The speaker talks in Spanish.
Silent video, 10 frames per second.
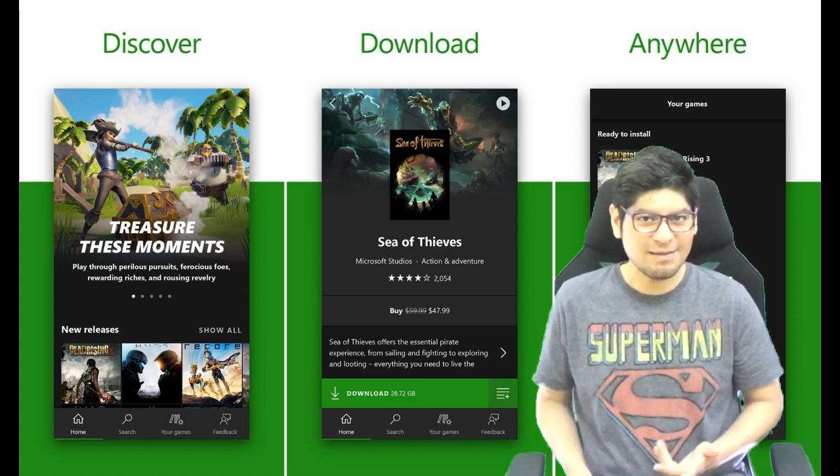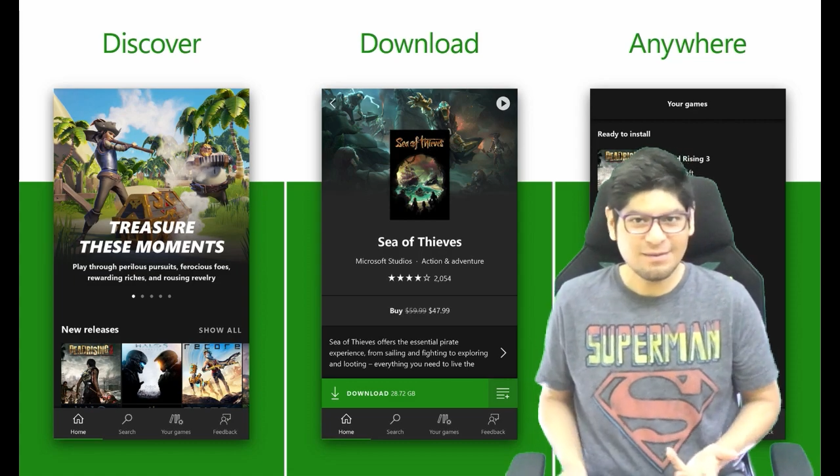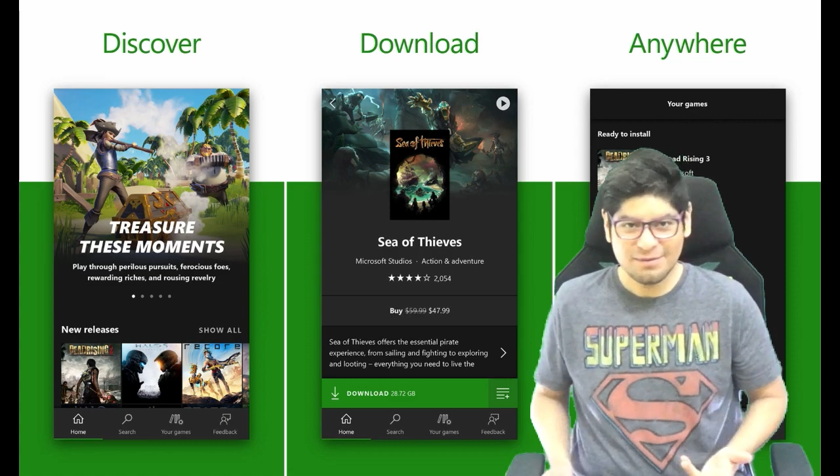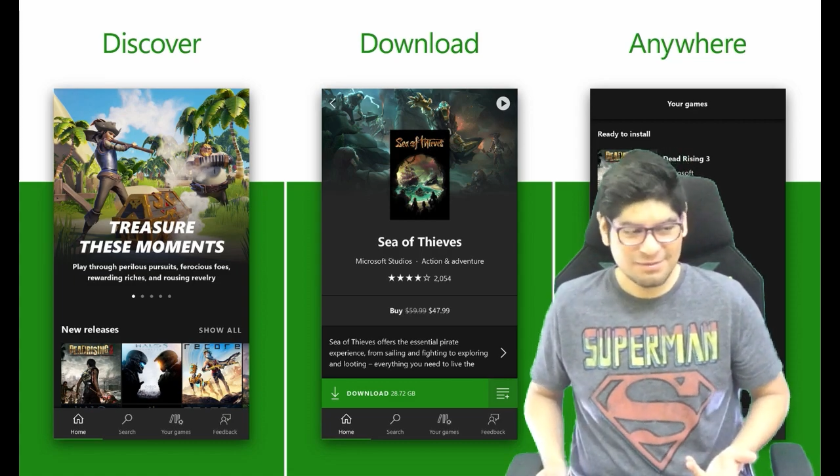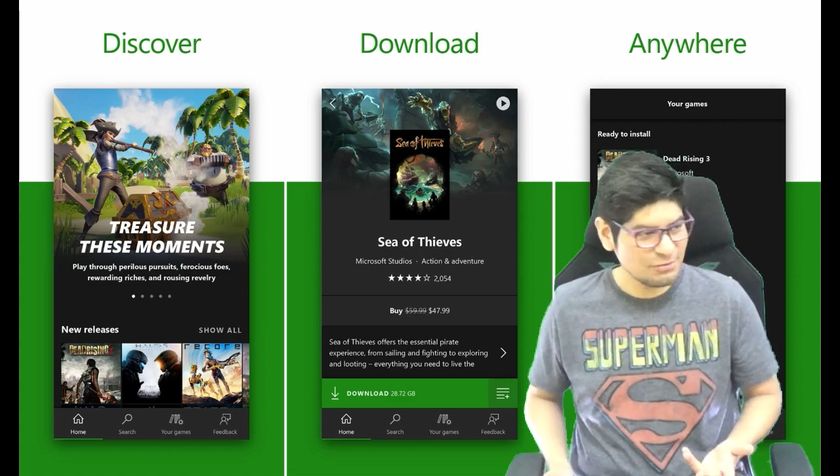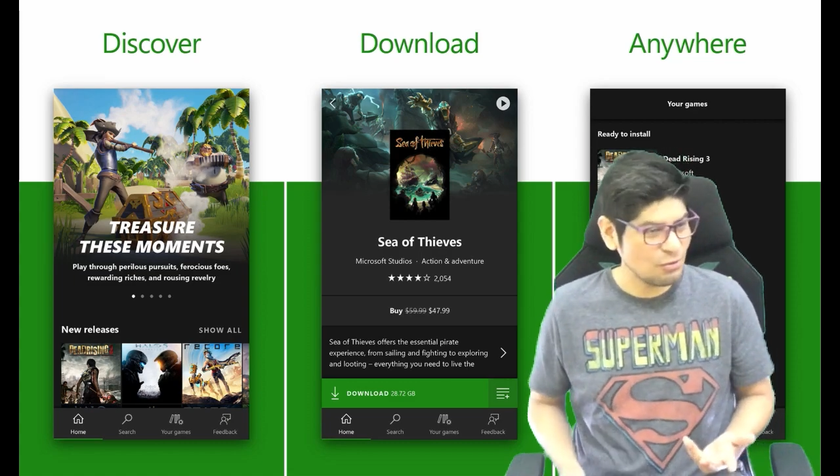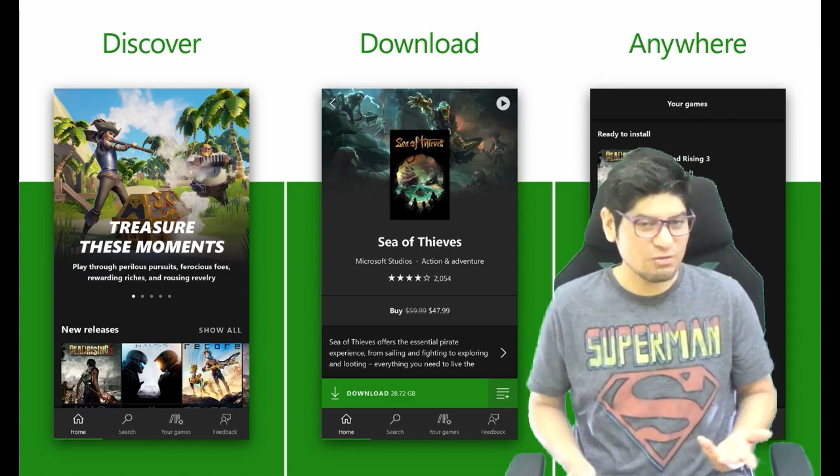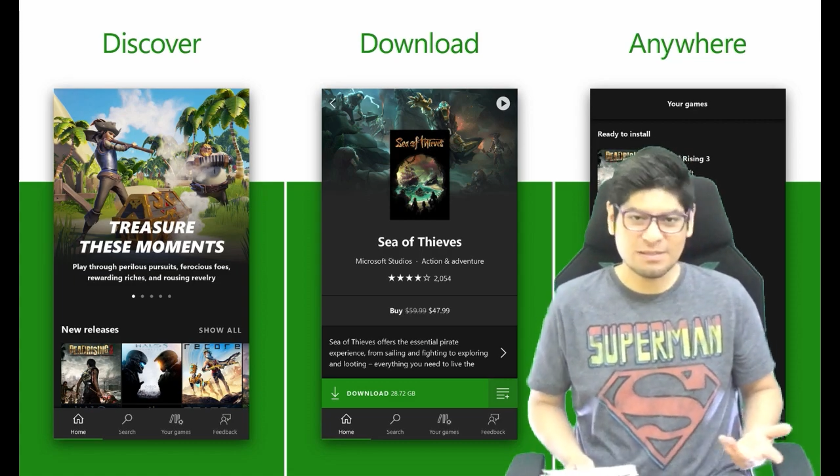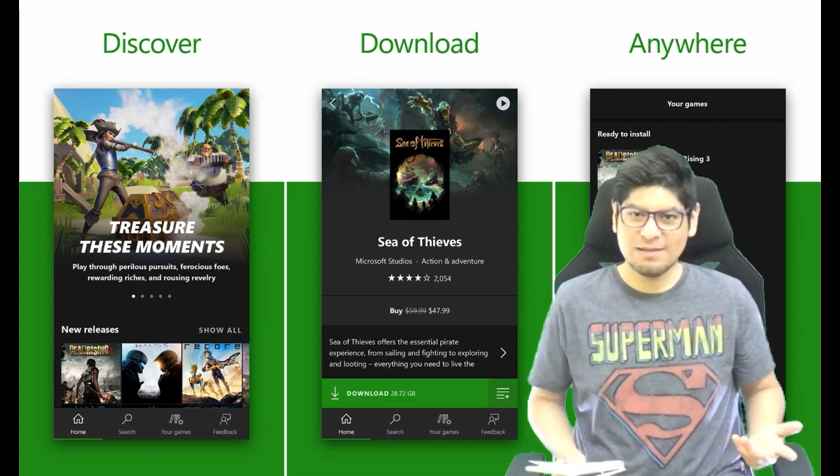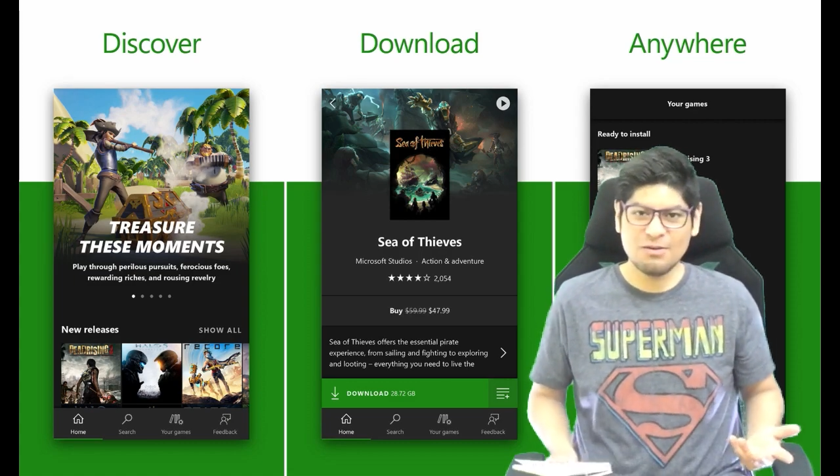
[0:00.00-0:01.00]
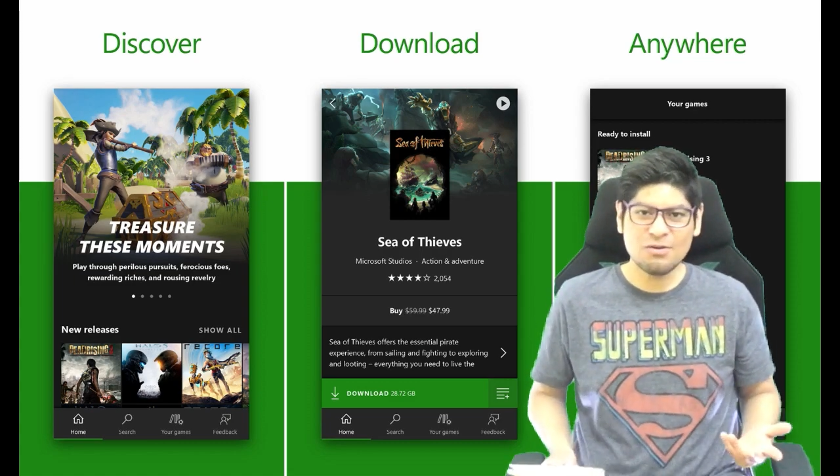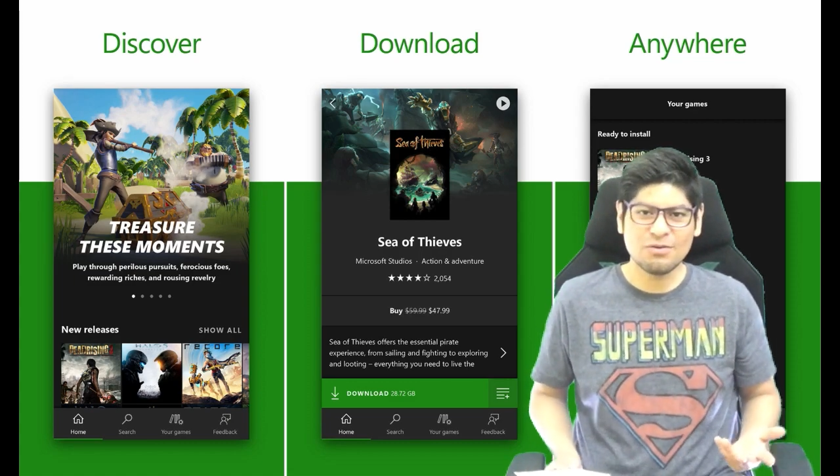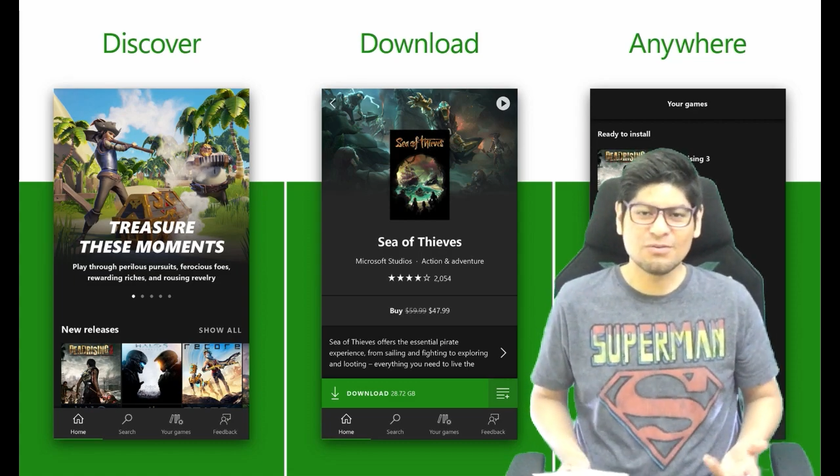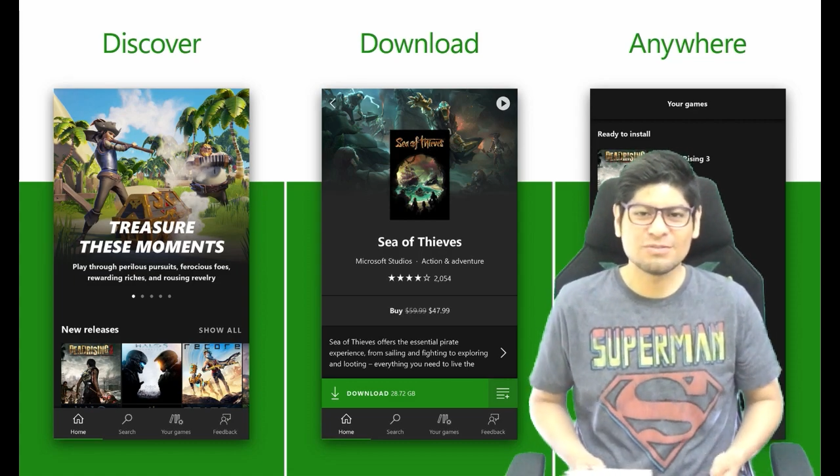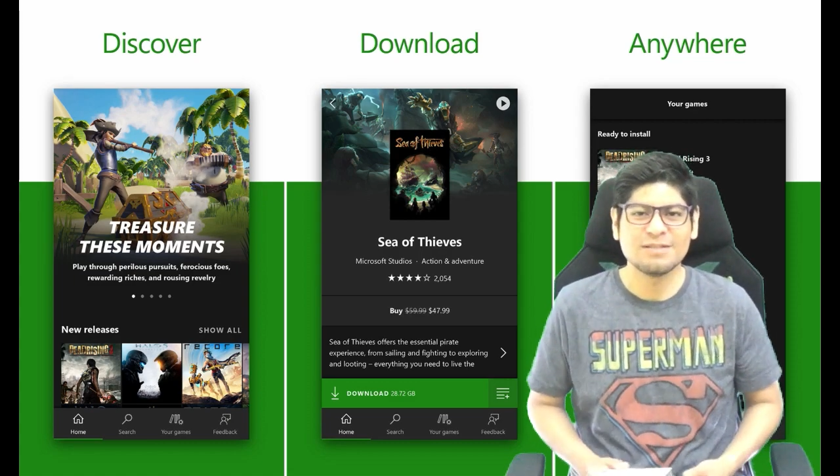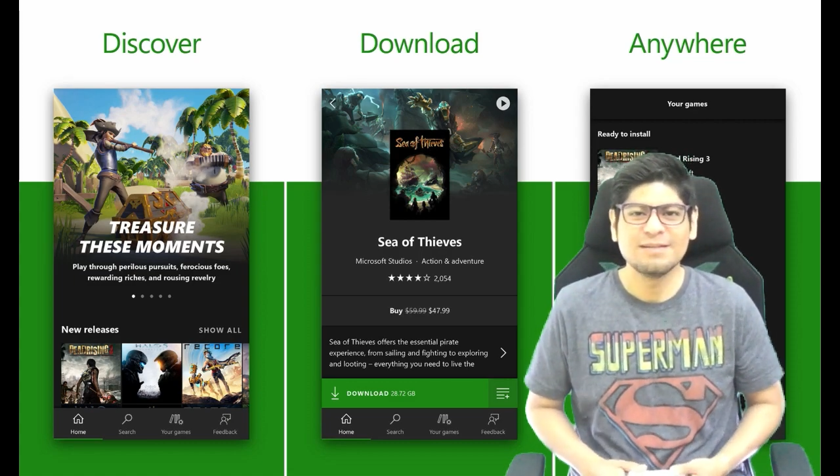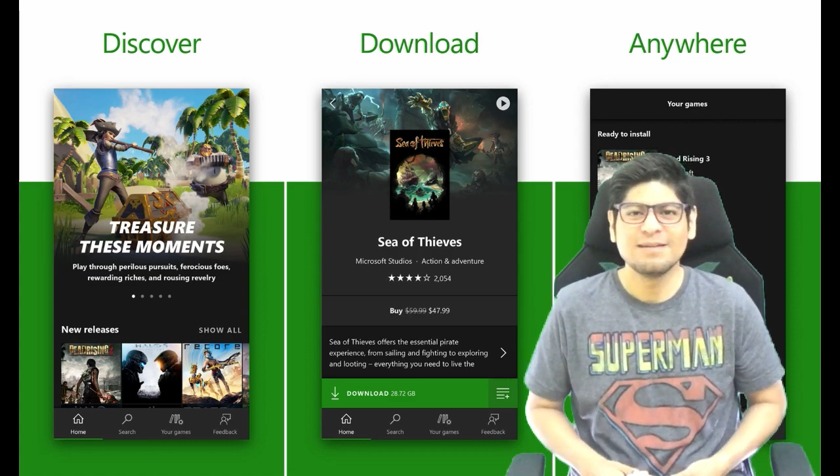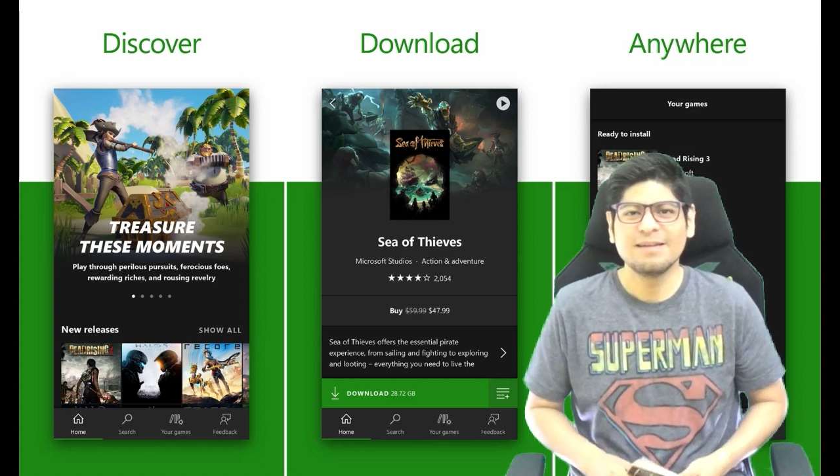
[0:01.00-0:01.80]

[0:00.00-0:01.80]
¿eh? Esto es cosa de locos.